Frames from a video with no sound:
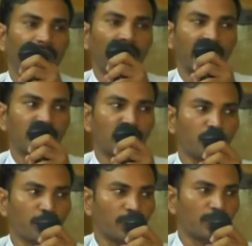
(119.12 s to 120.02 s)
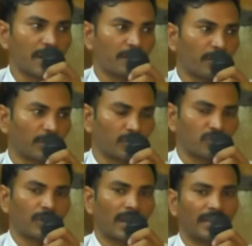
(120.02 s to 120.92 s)
ఏ జంతువు ముందు చనిపోద్దో
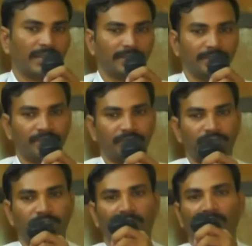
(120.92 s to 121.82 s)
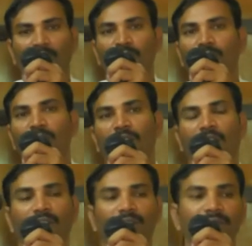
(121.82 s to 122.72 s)
చూడాలి అనుకుంటున్నారు